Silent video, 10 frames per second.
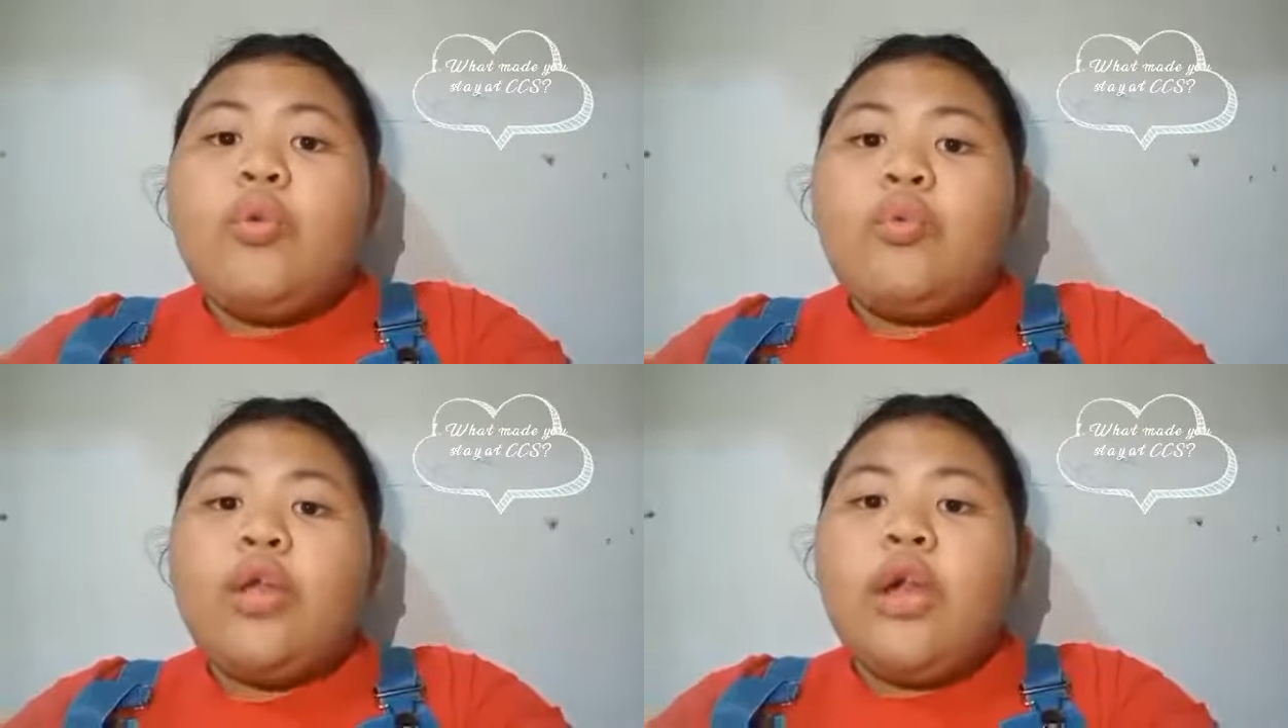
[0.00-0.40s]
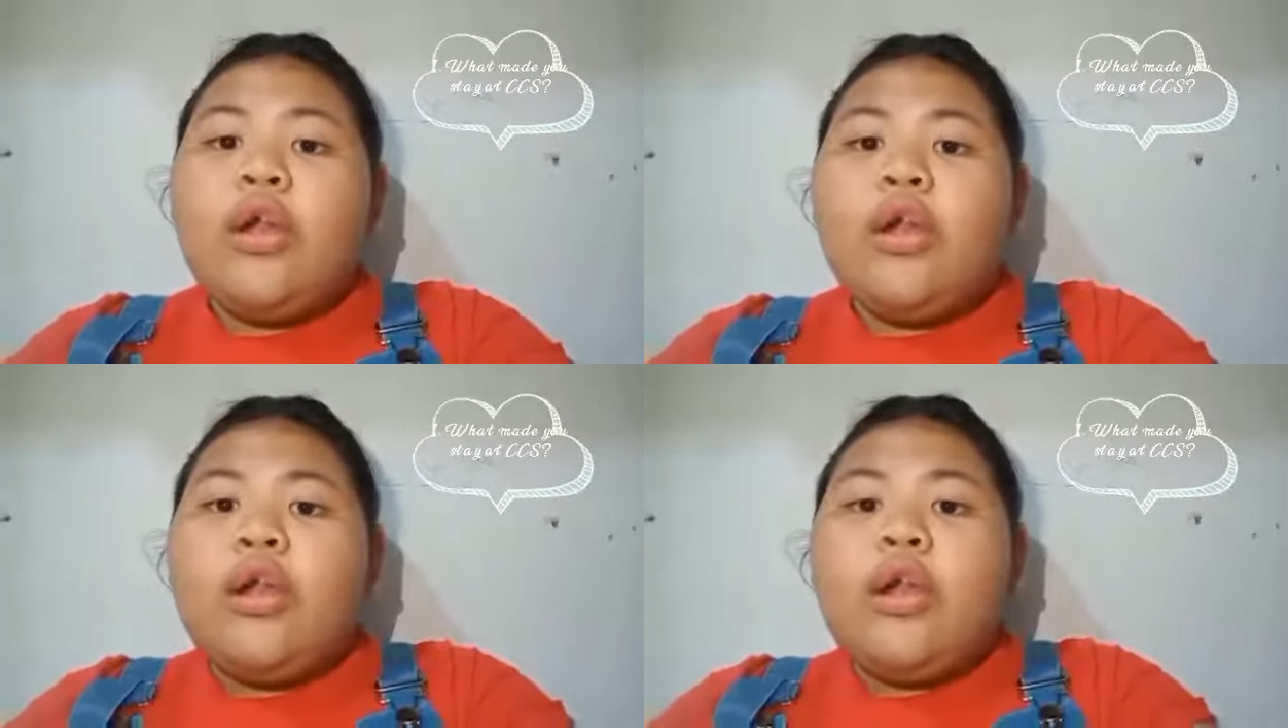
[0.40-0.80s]
We
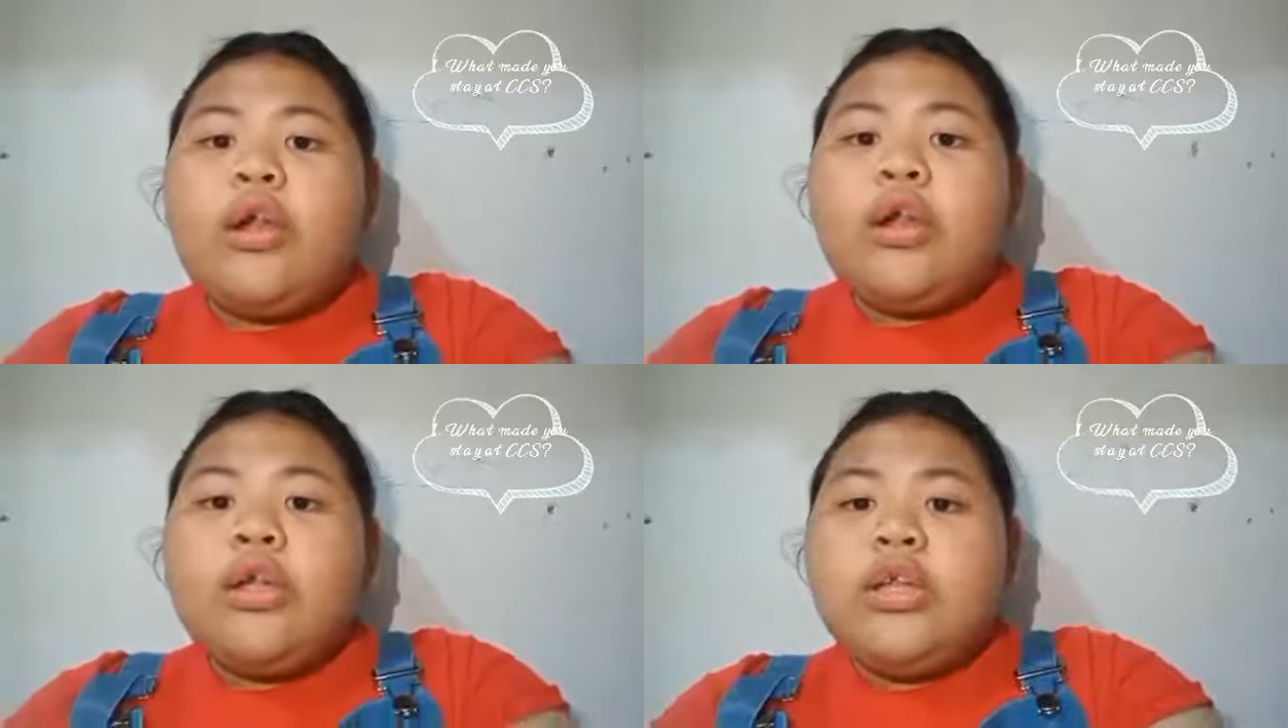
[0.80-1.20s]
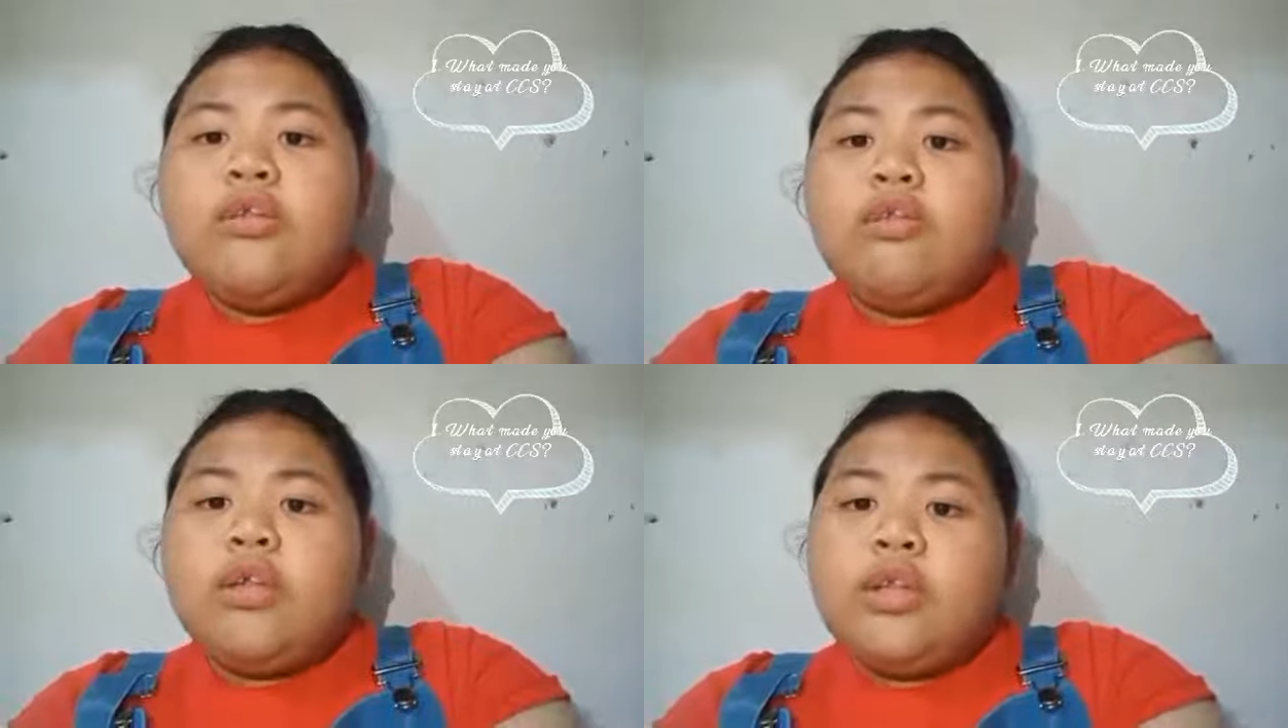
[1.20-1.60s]
are
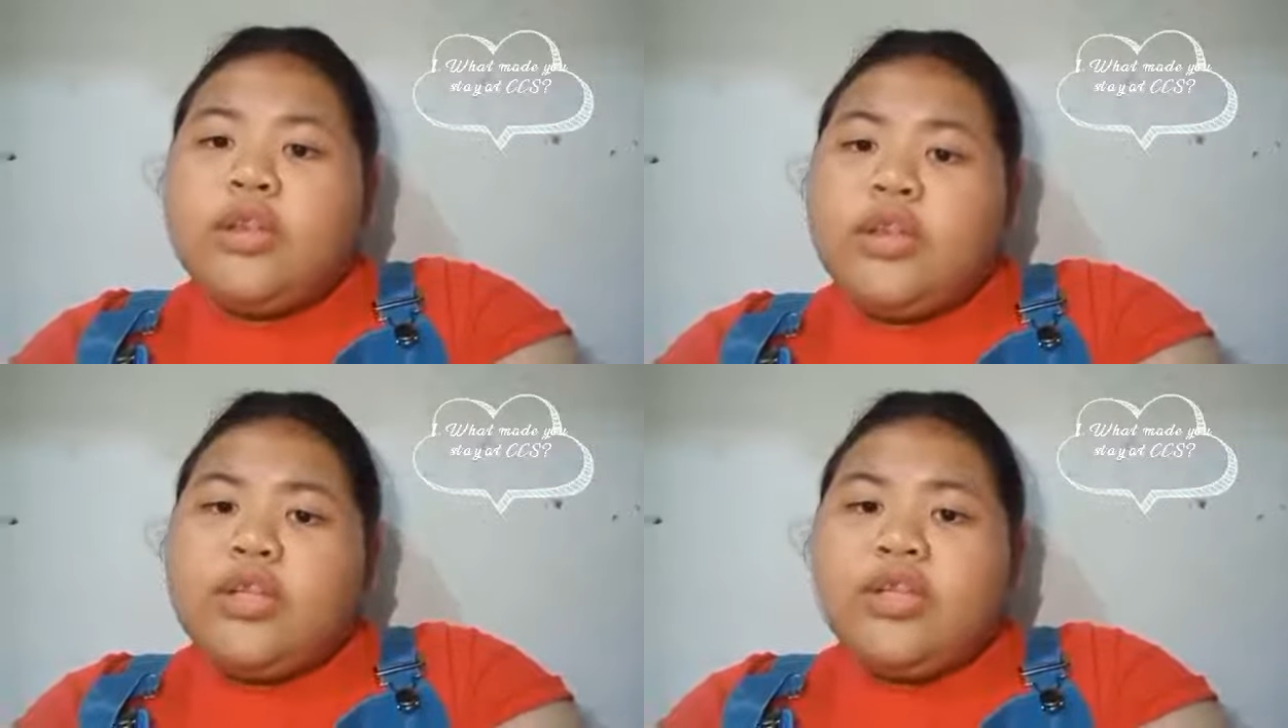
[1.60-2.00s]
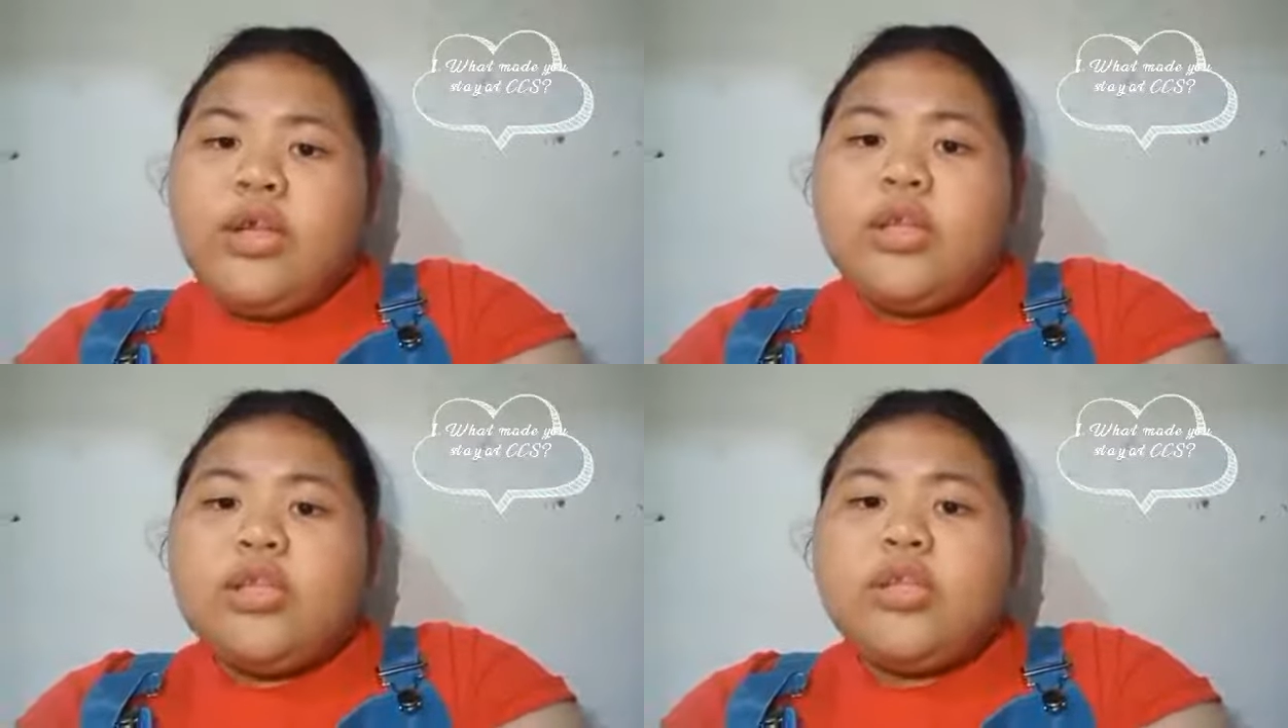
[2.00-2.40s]
given the
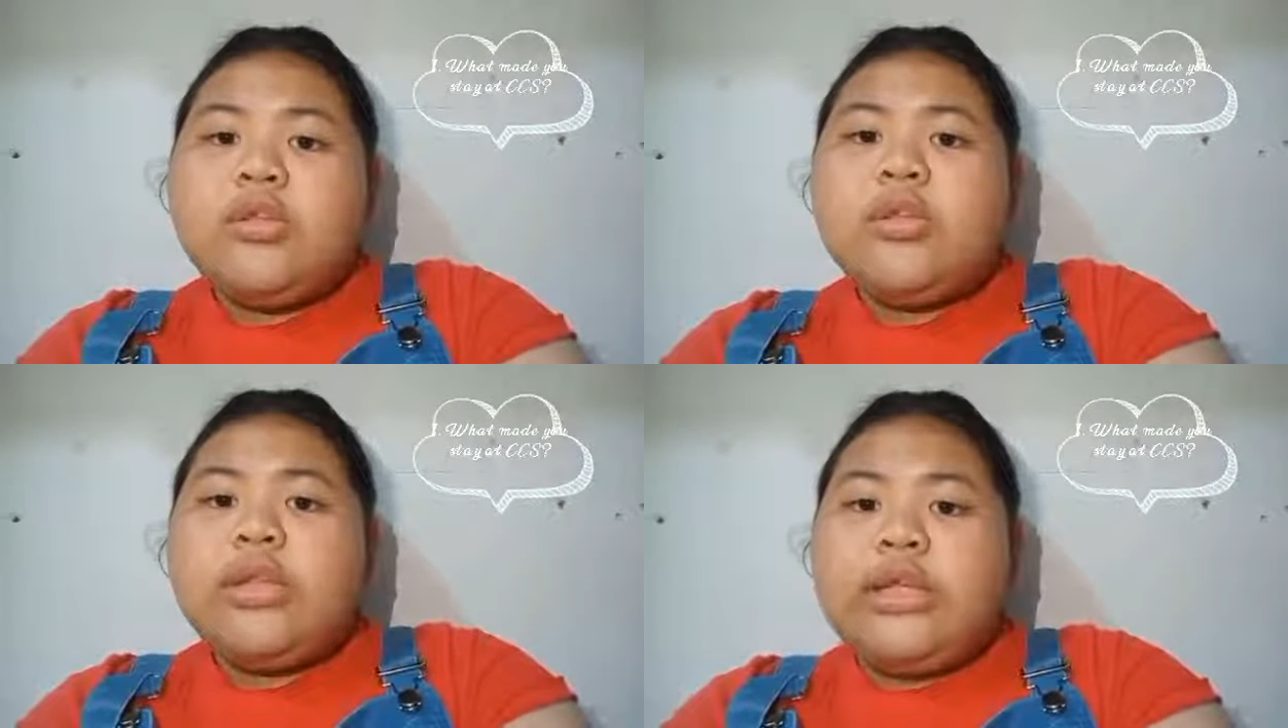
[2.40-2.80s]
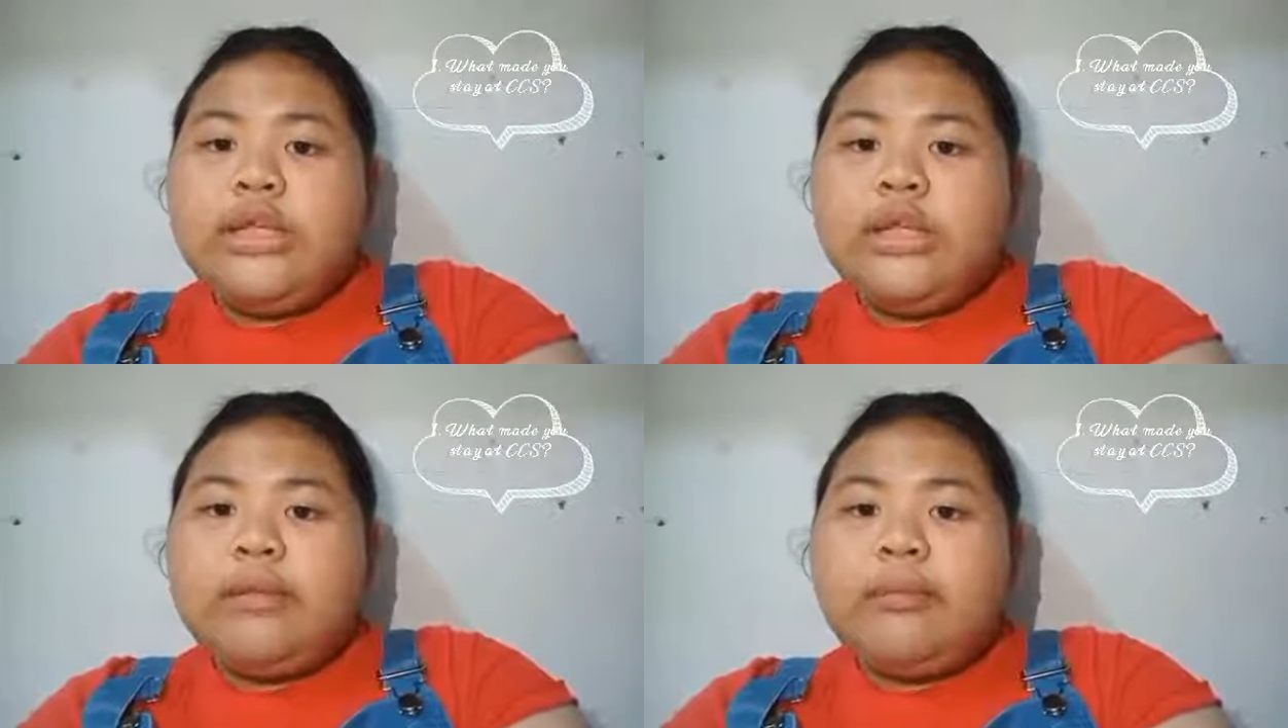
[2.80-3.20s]
chance to
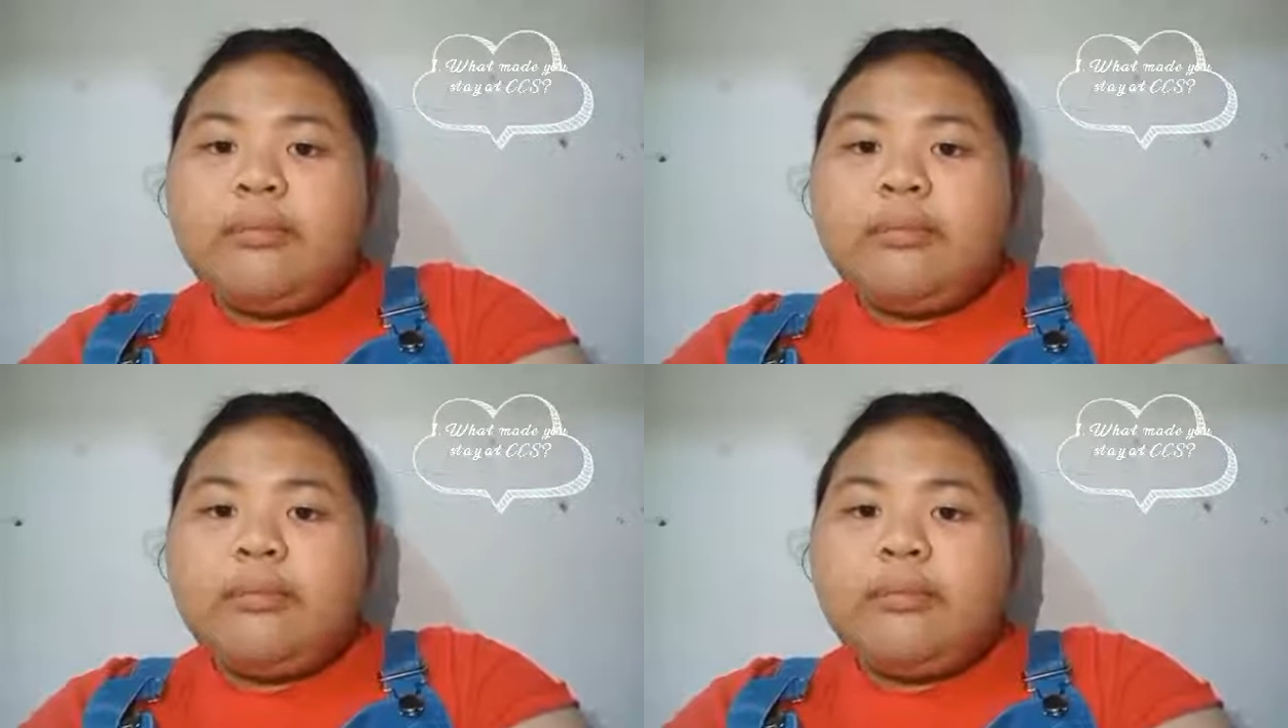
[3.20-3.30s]
think,